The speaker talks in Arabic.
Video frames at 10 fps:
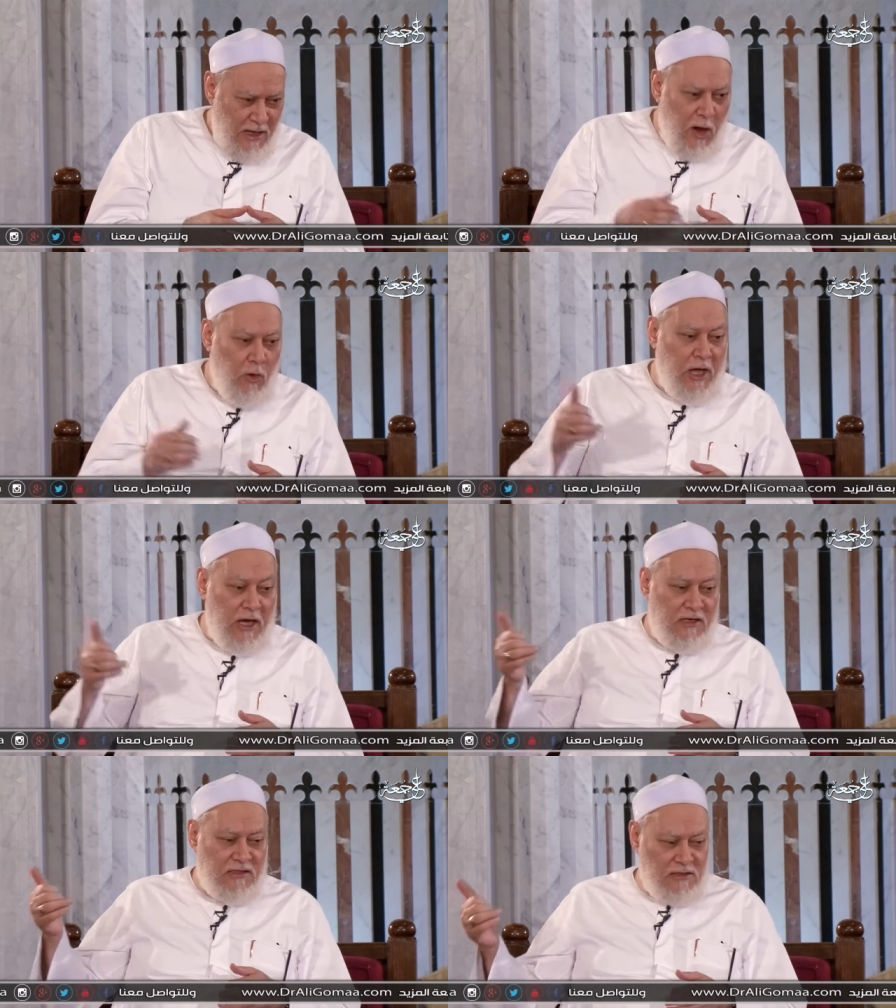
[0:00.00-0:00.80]
أهو
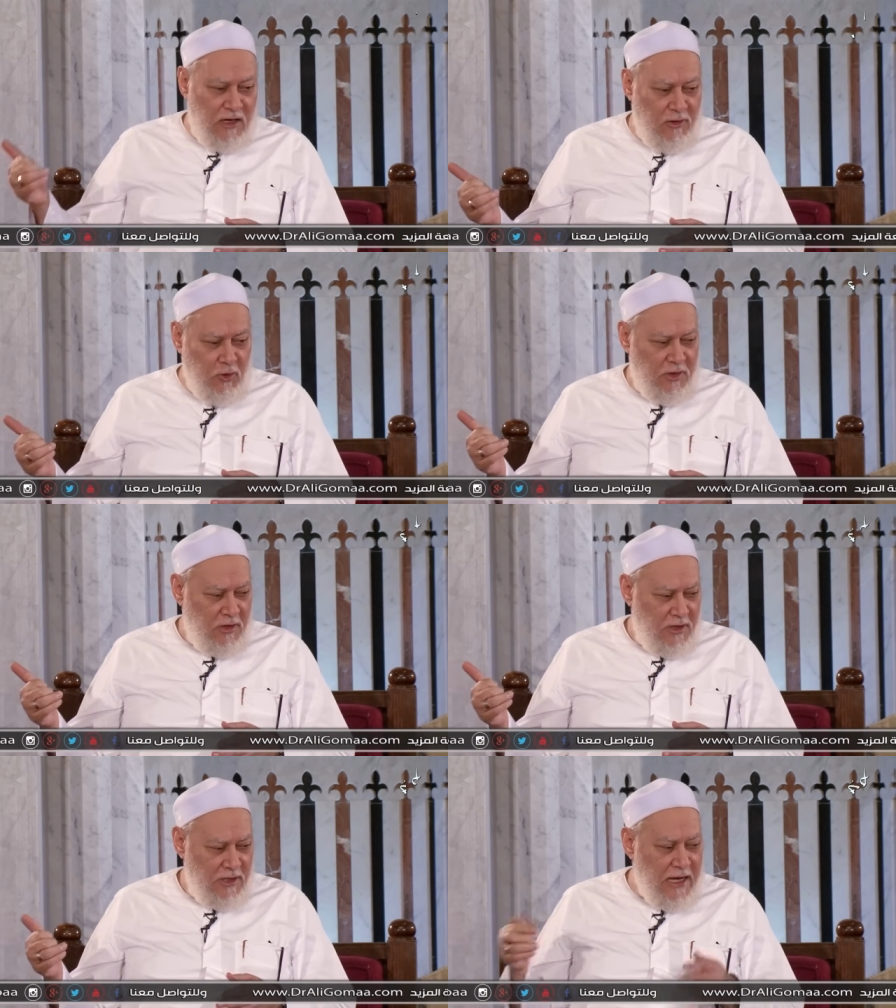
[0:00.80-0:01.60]
خارج الصلاة أهو
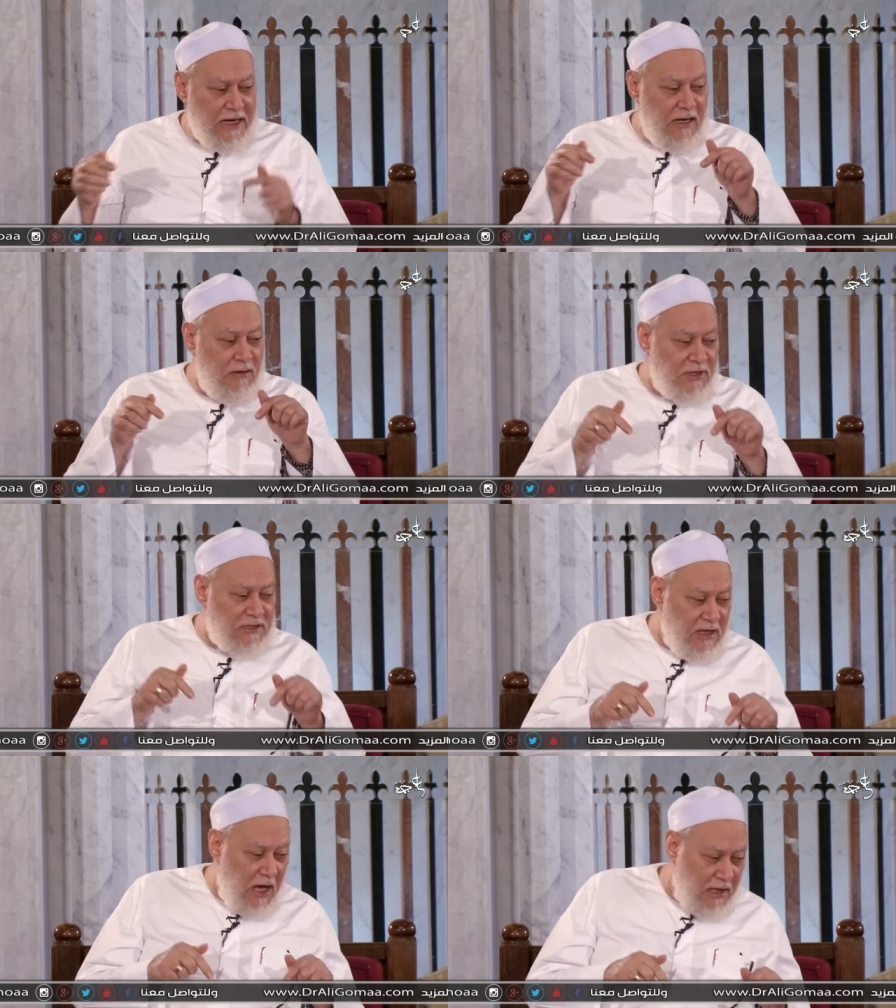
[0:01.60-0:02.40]
لكن
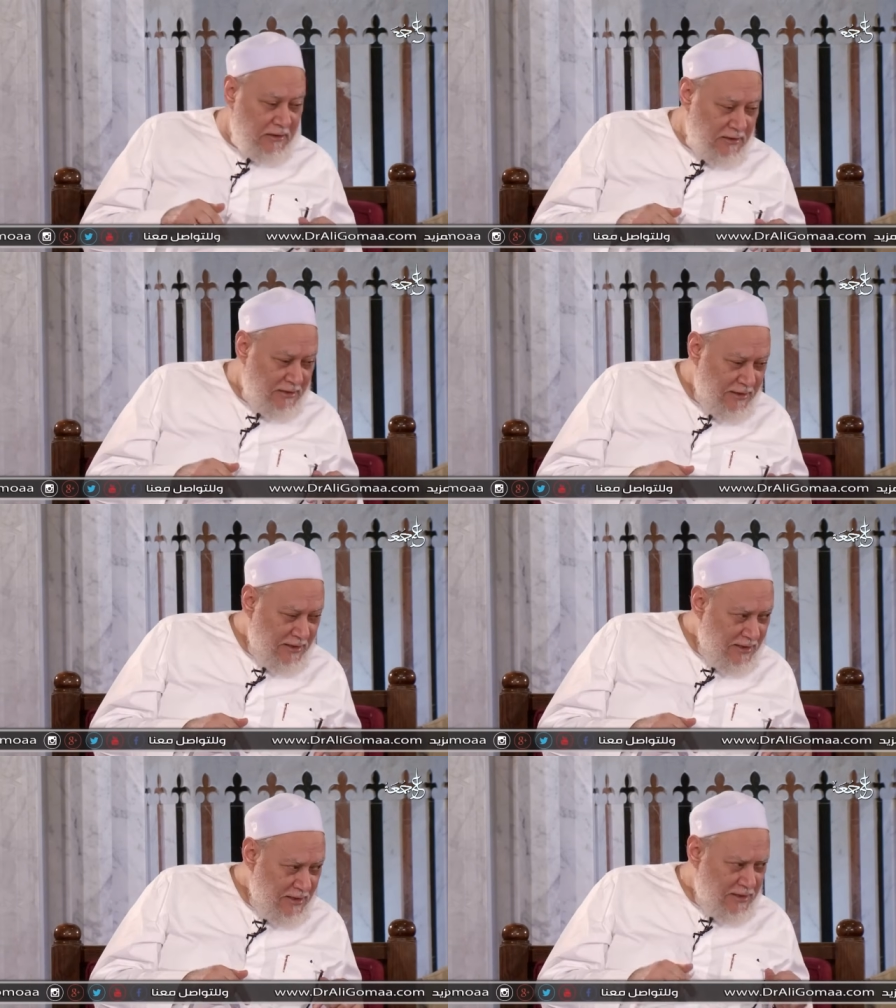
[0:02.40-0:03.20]
لمصلحة
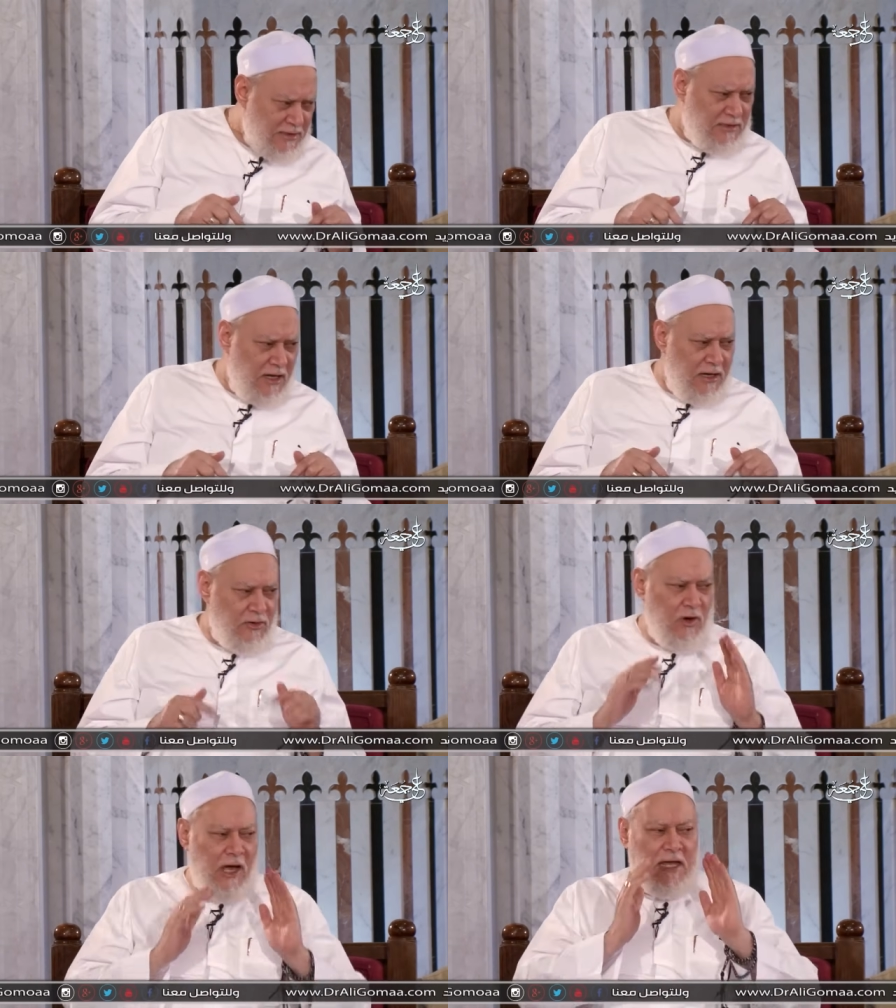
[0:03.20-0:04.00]
الصلاة
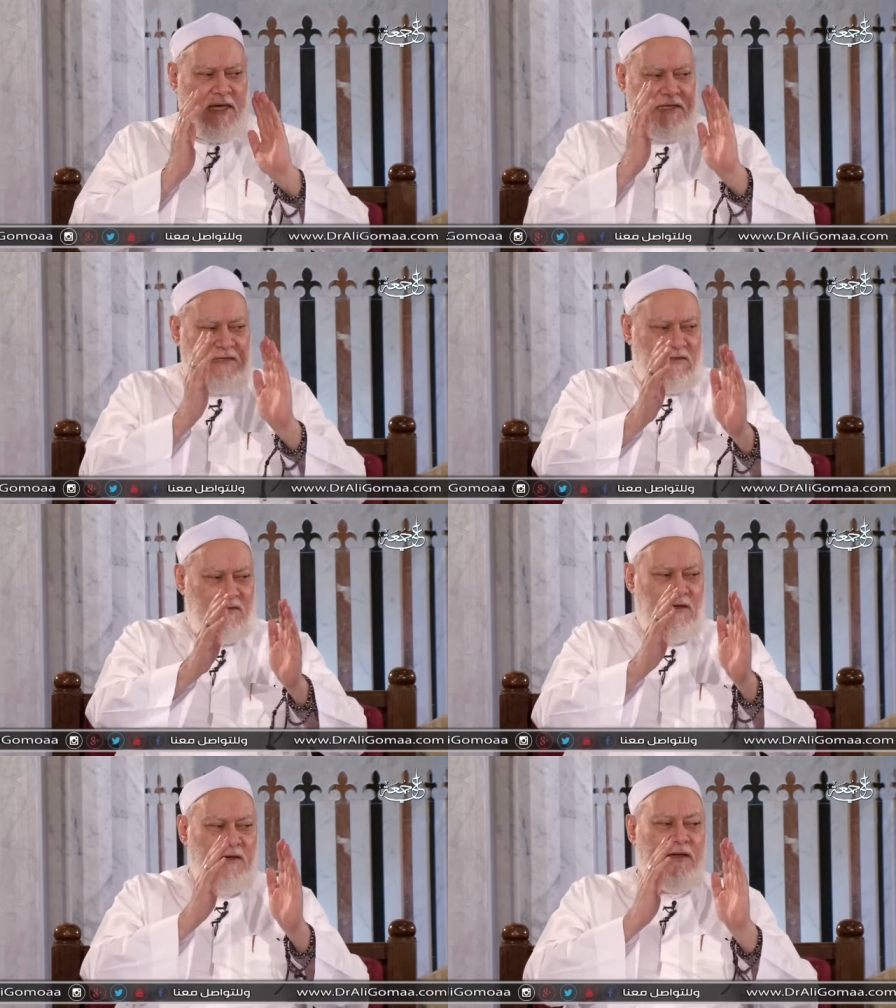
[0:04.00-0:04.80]
أنه عايز
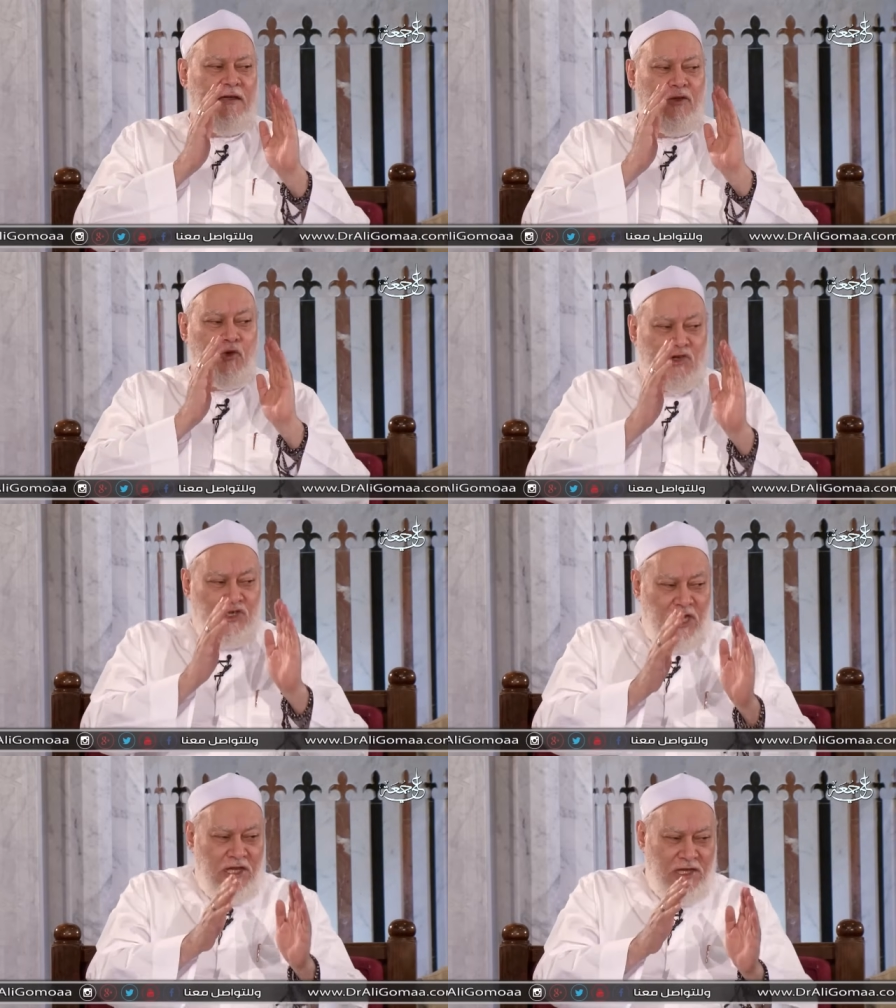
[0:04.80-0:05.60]

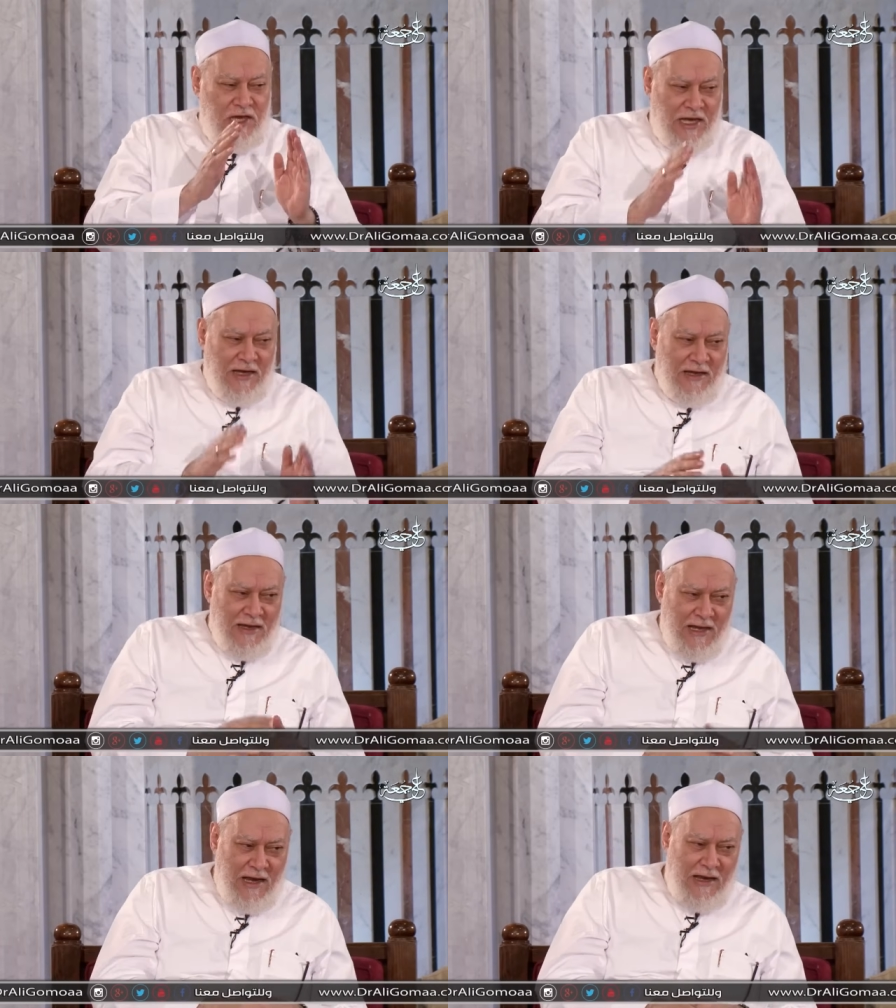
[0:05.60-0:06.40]
يرشدني
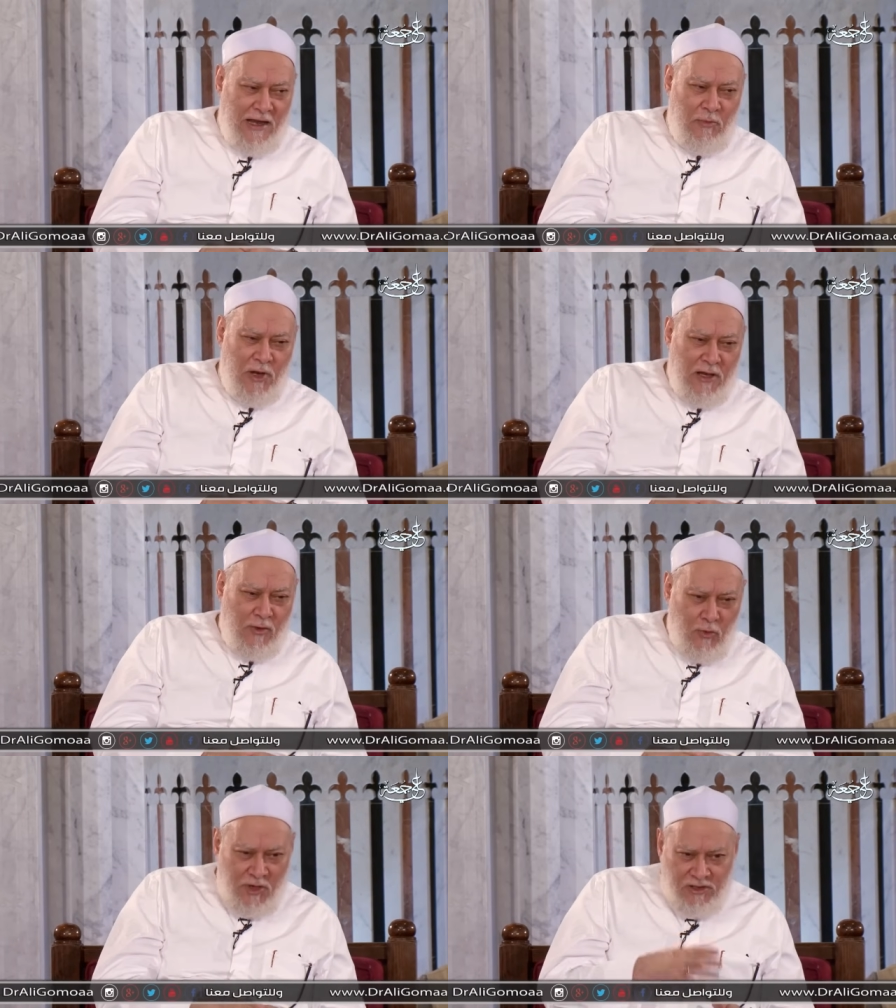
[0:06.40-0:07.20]
إلى القبلة
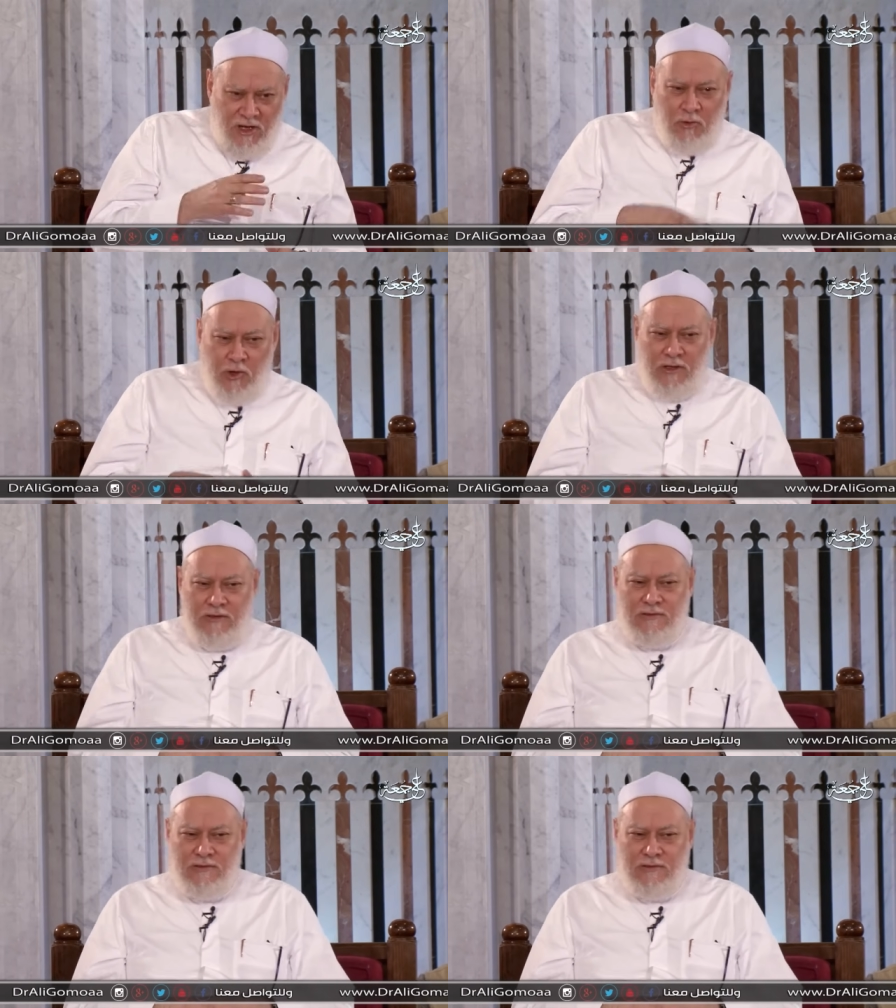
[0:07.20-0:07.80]
ومطاوع